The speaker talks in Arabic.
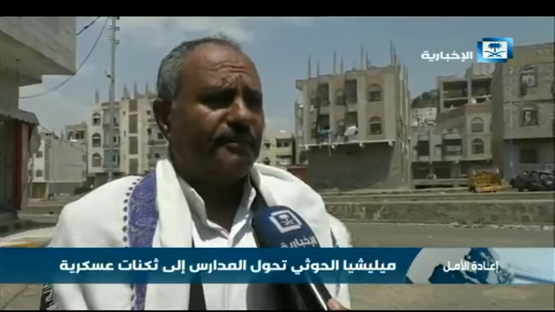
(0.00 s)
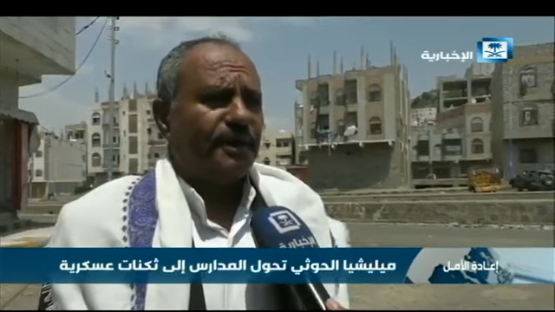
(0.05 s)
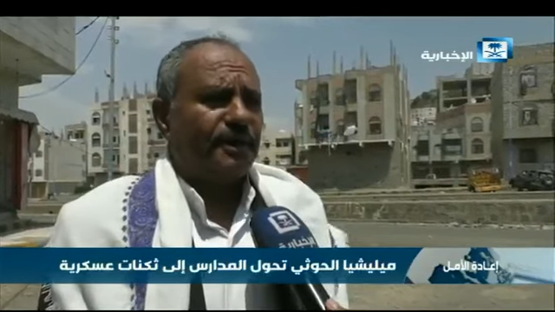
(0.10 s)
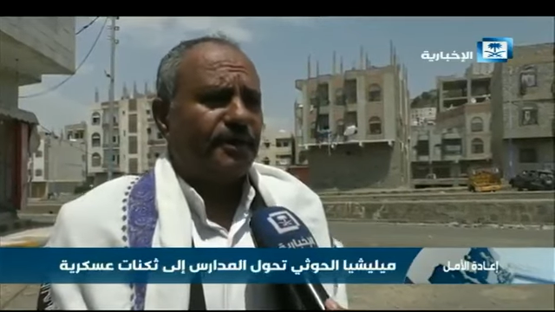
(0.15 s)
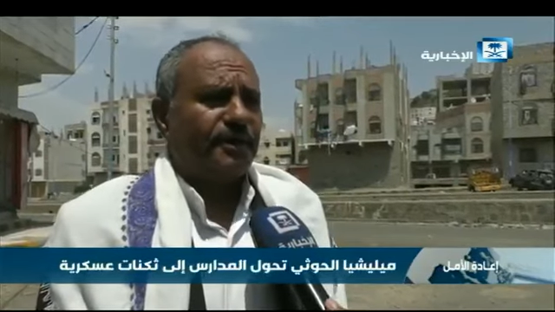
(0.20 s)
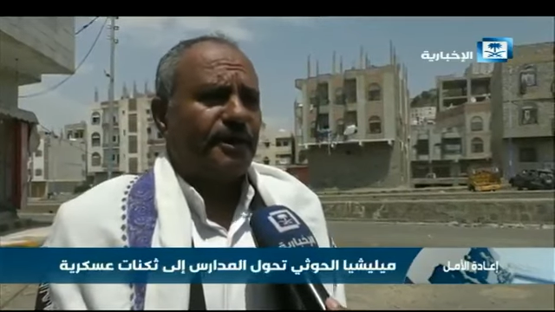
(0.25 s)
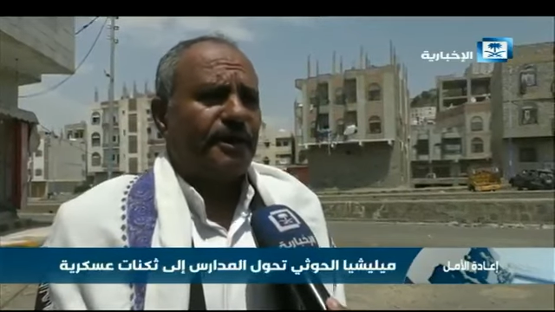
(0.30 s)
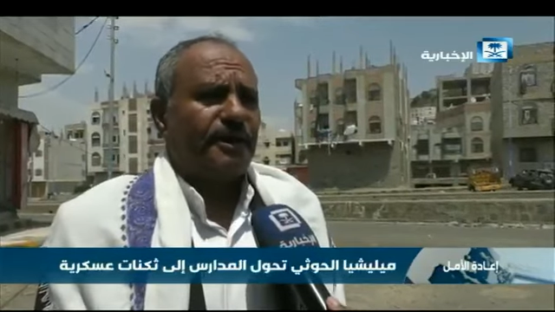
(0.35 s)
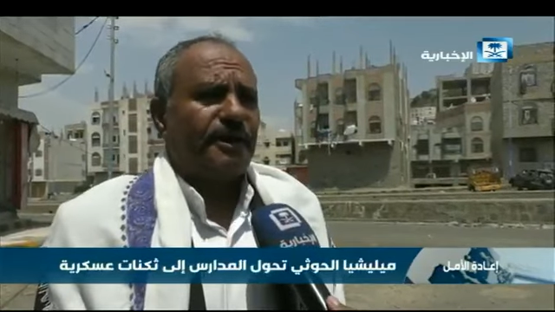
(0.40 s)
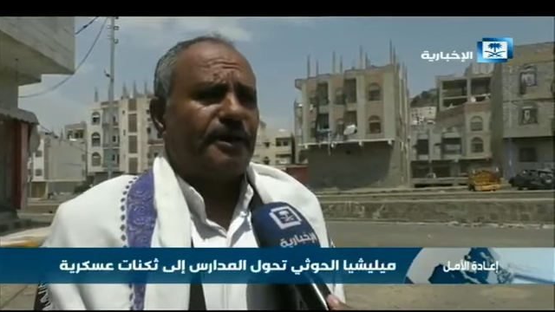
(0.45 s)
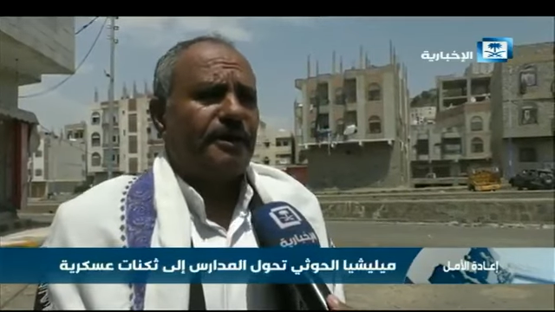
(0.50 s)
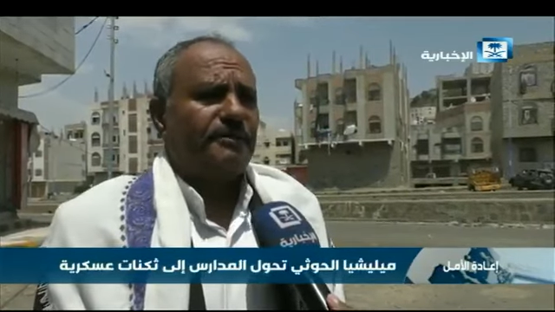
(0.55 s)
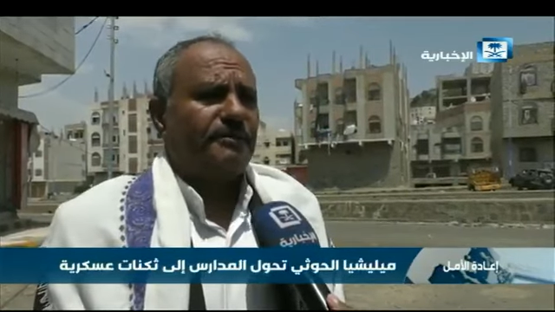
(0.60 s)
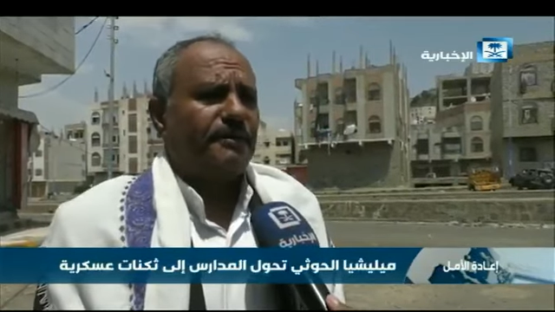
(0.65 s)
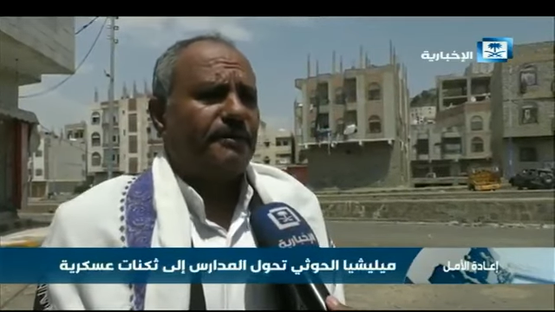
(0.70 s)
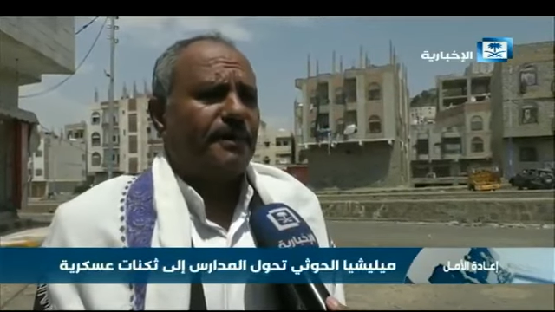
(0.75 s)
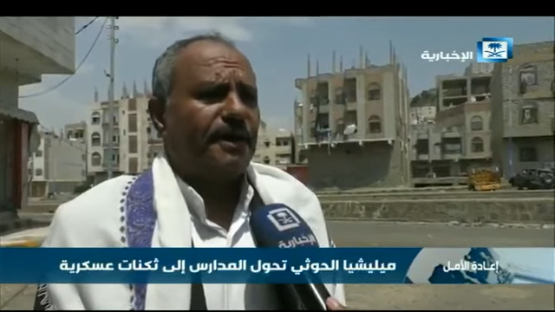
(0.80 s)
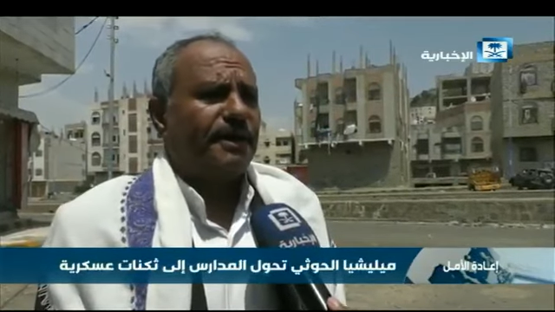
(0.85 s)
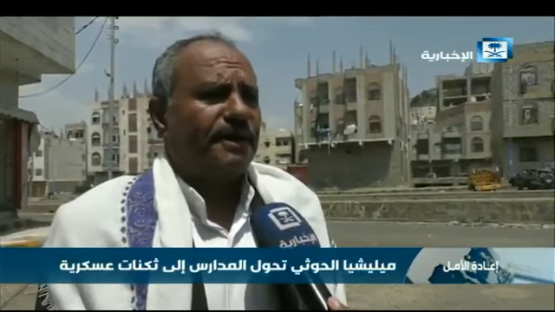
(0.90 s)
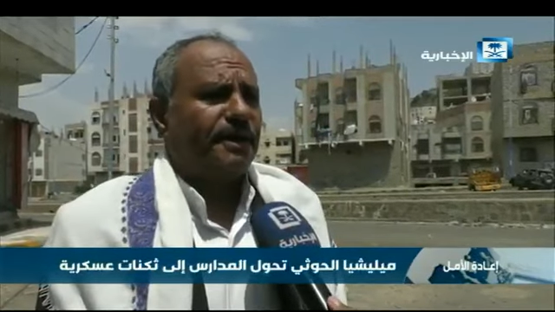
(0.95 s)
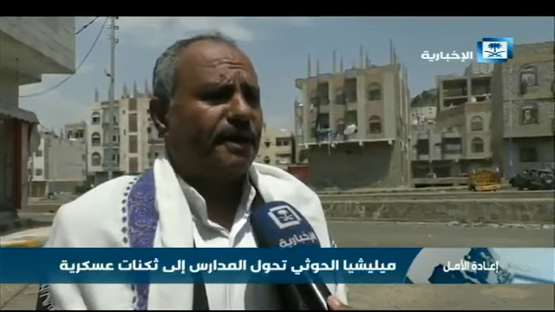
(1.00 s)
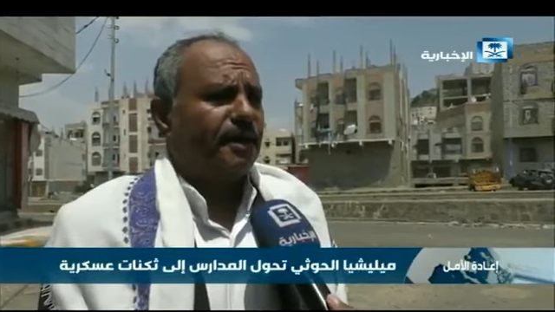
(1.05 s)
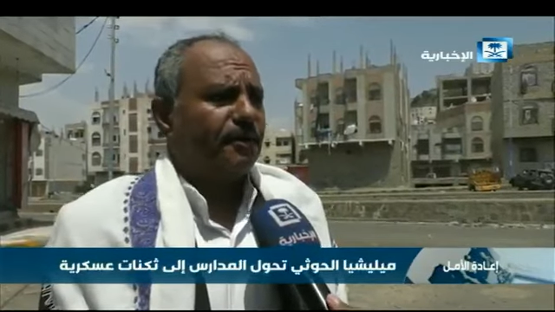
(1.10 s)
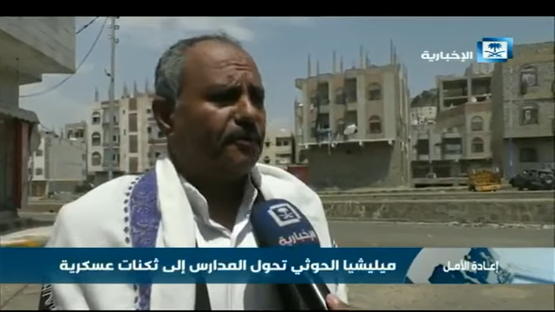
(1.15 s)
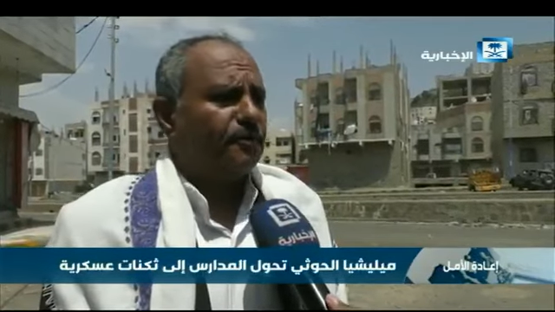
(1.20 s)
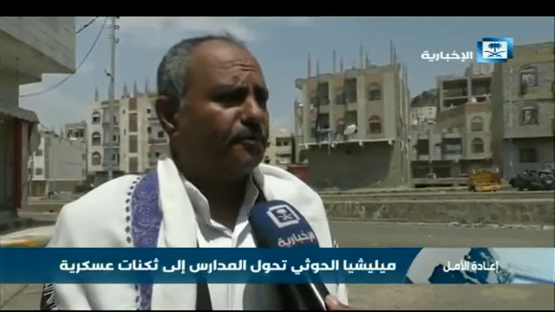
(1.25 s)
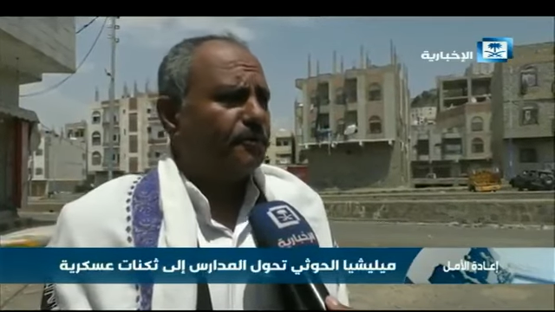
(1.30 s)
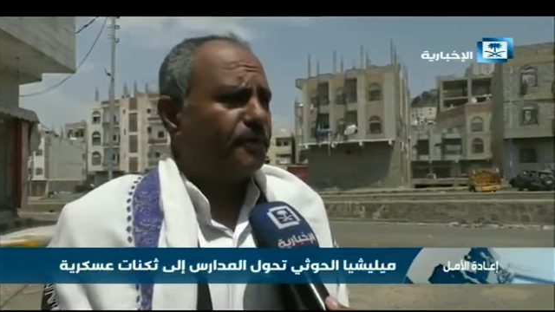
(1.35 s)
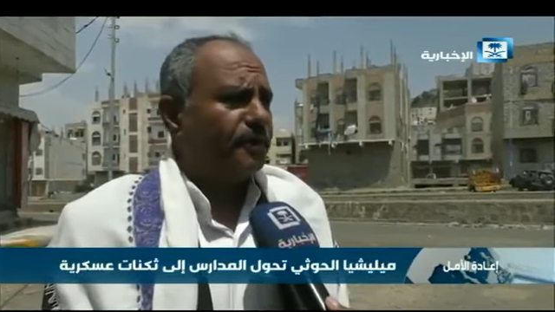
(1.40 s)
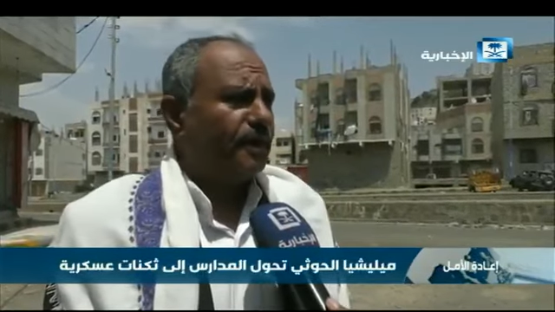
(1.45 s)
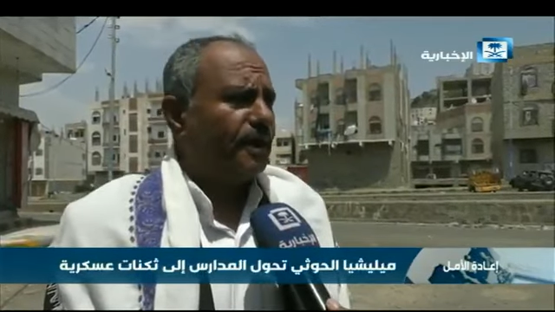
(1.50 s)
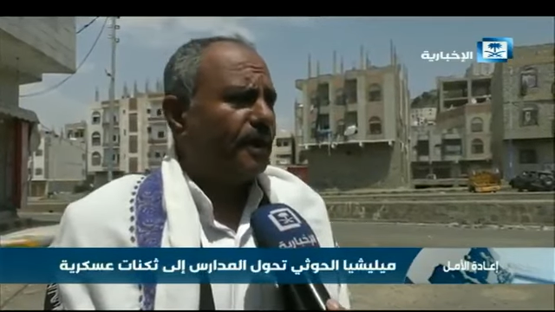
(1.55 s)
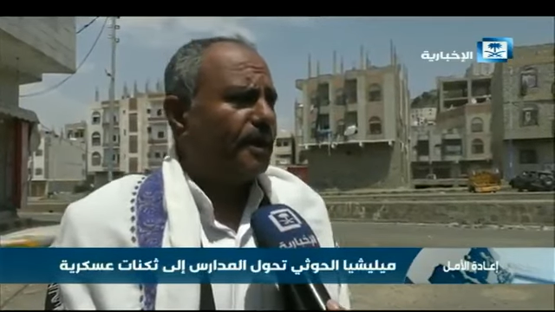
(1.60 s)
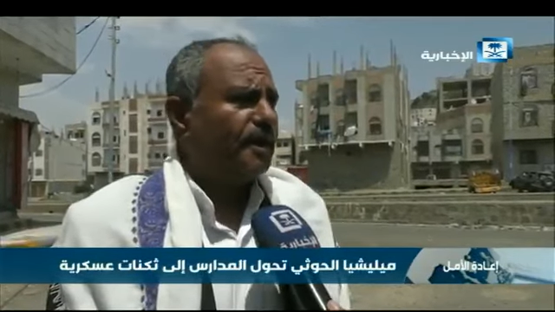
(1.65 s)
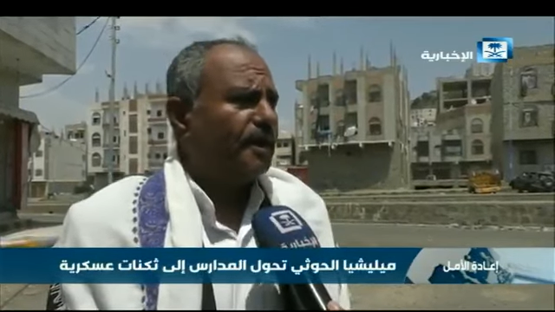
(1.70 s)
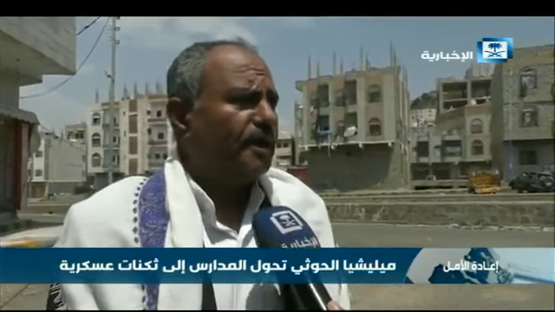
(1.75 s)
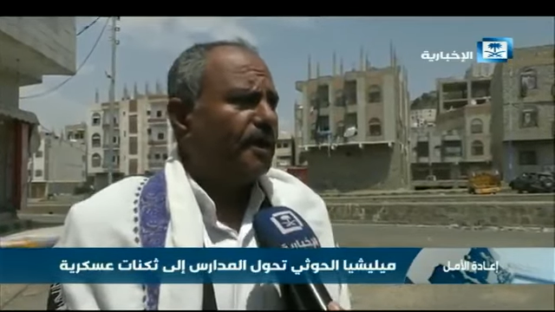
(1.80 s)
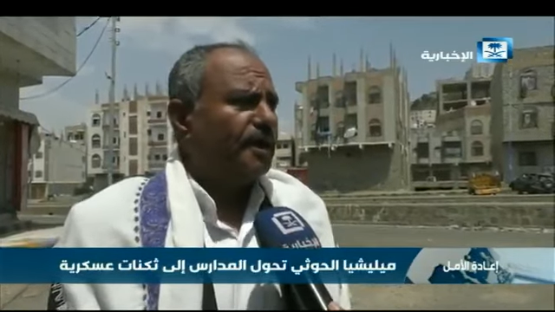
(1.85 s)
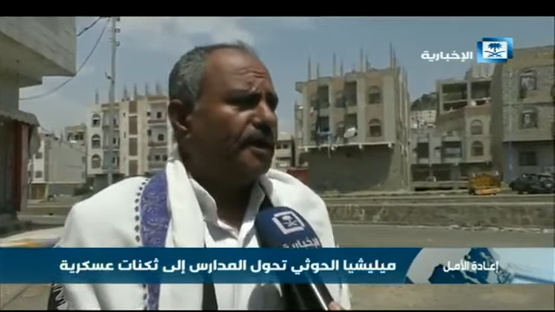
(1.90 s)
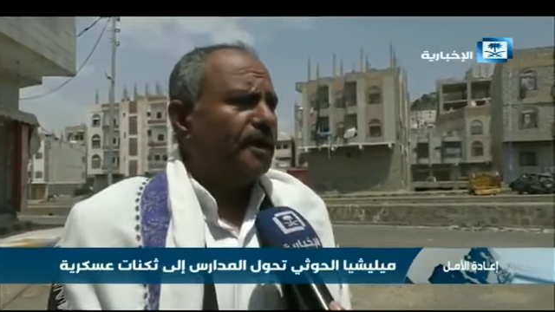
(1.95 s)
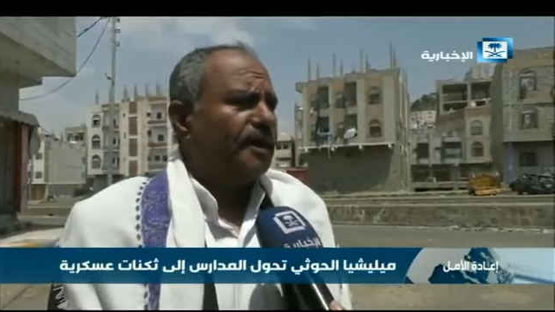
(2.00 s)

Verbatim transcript: بعض المباني الحكومية